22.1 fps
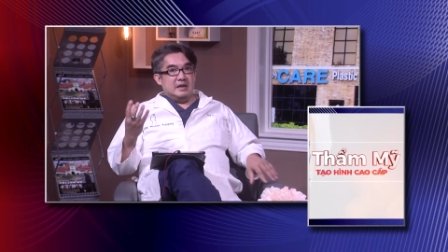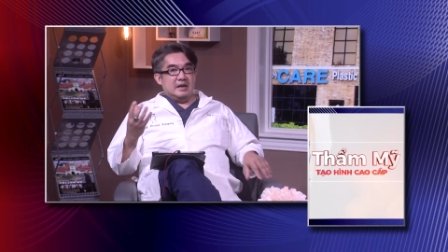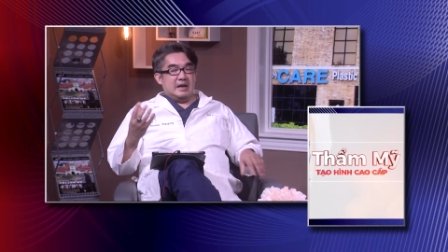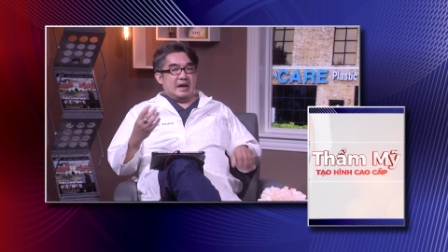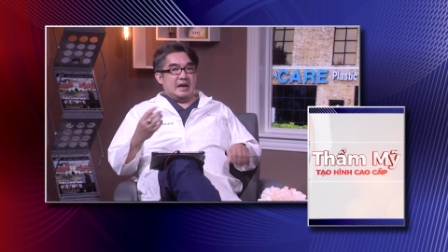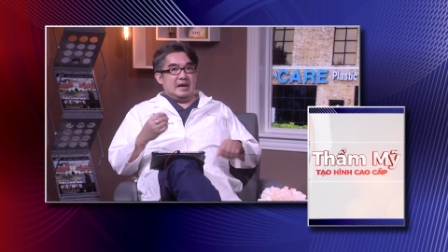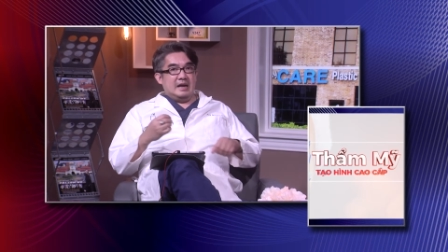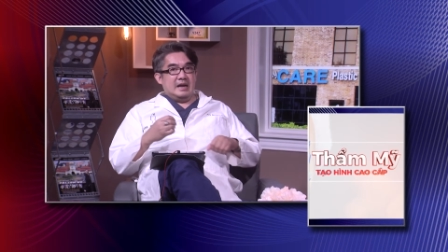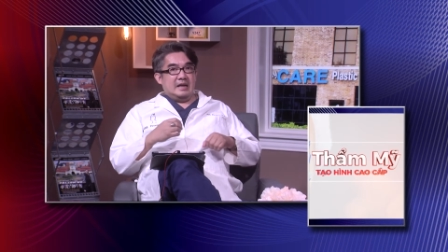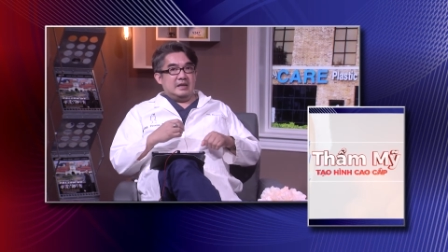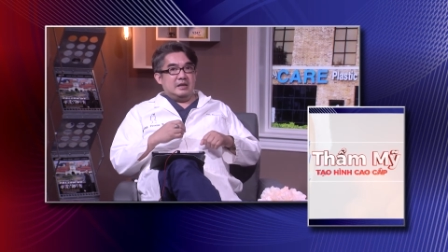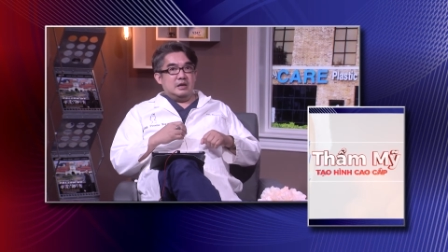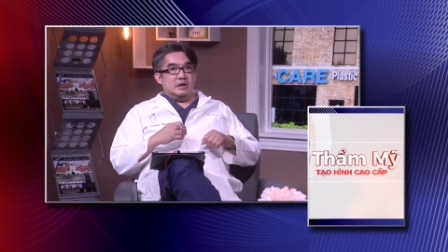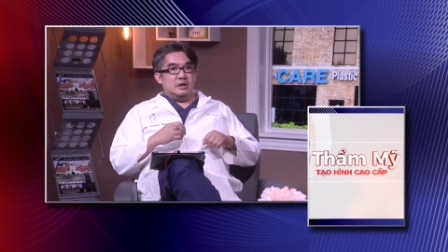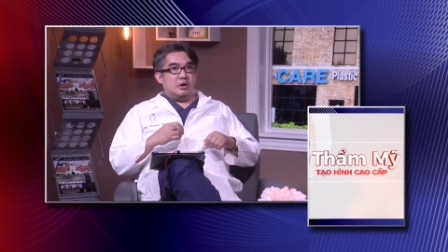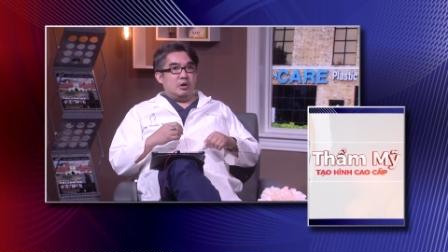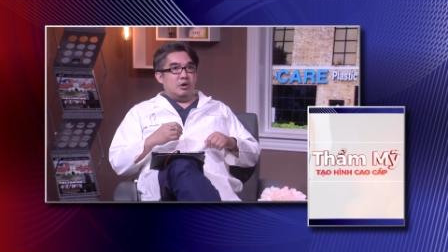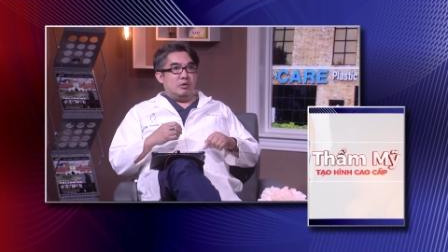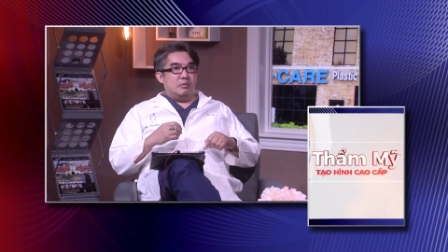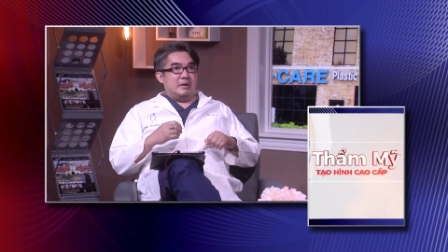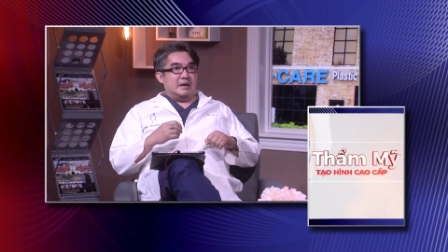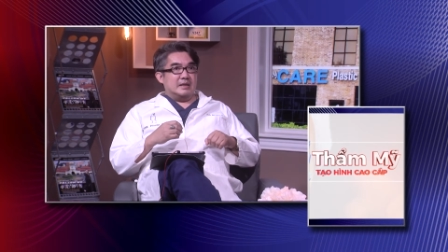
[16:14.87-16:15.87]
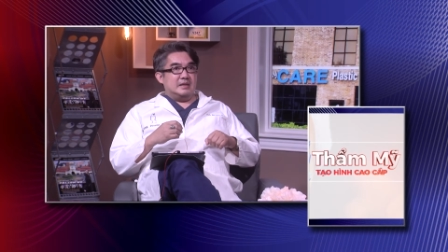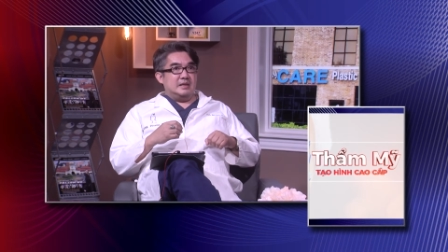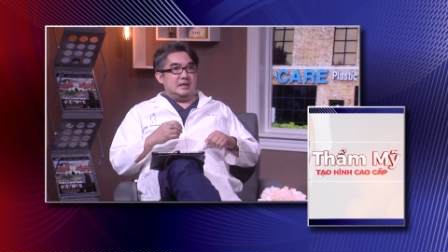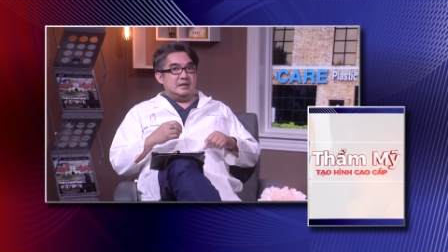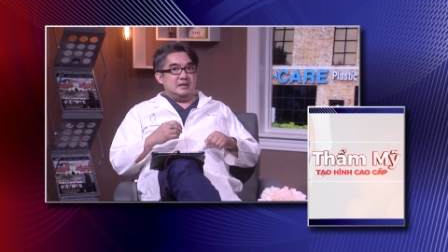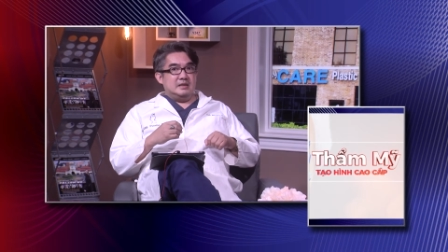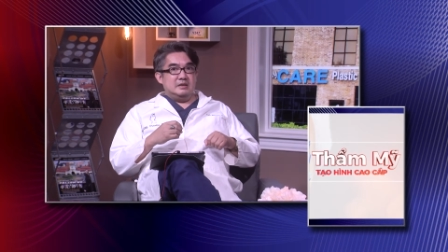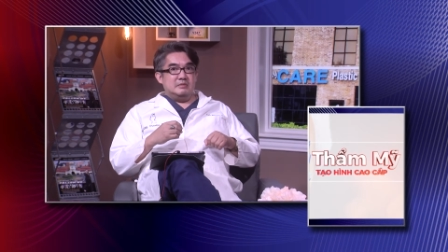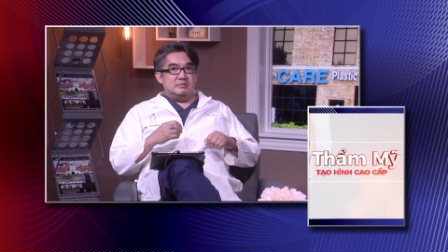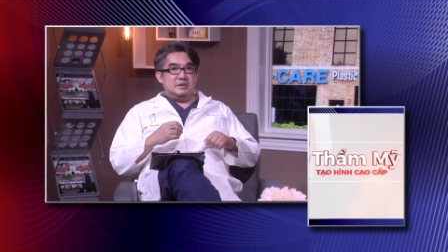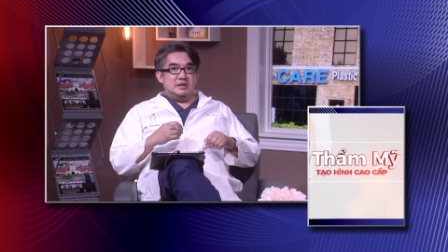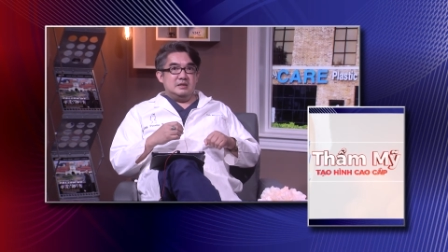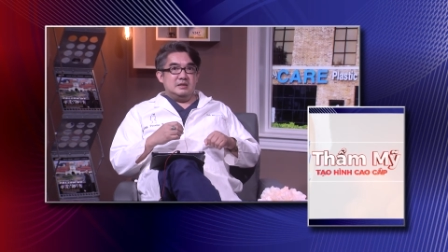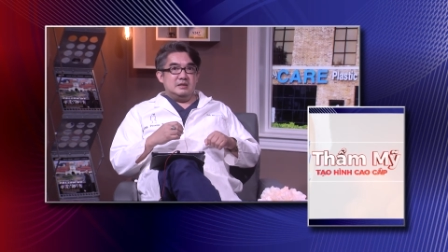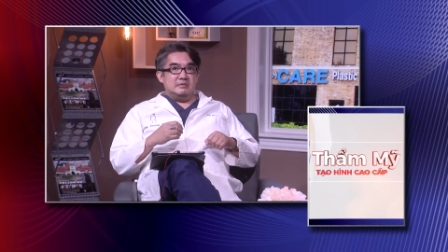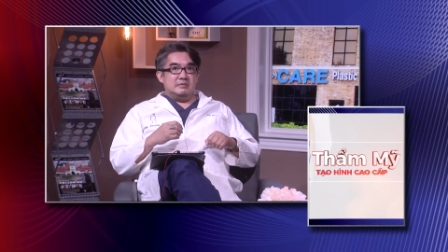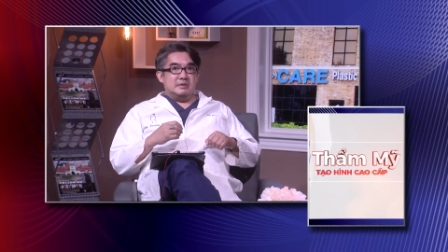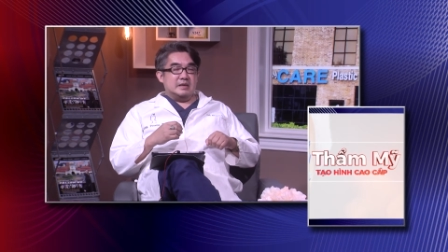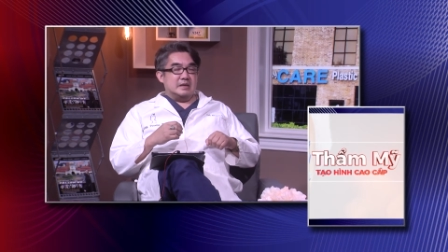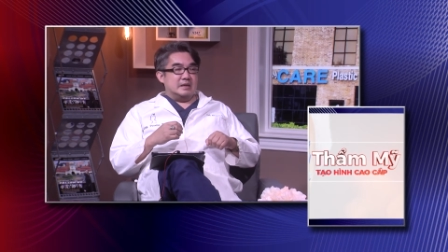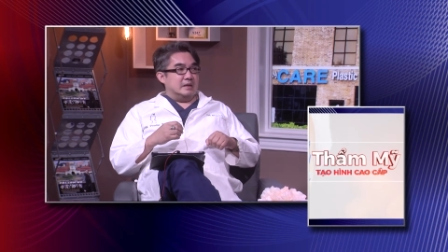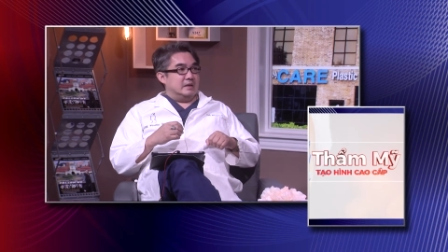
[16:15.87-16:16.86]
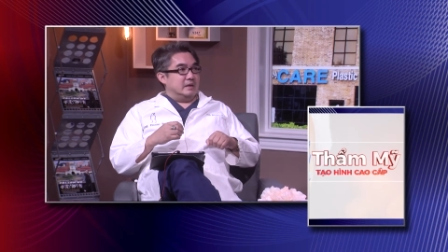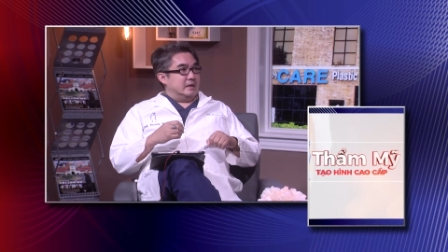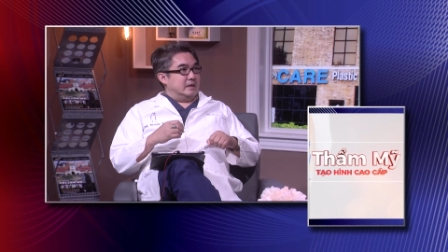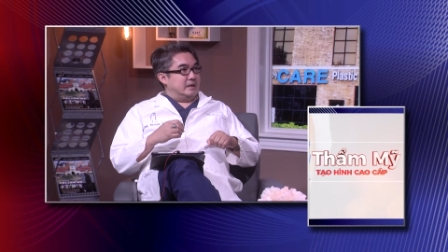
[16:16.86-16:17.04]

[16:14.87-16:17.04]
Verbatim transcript: hay là những cô mà thích giống như mà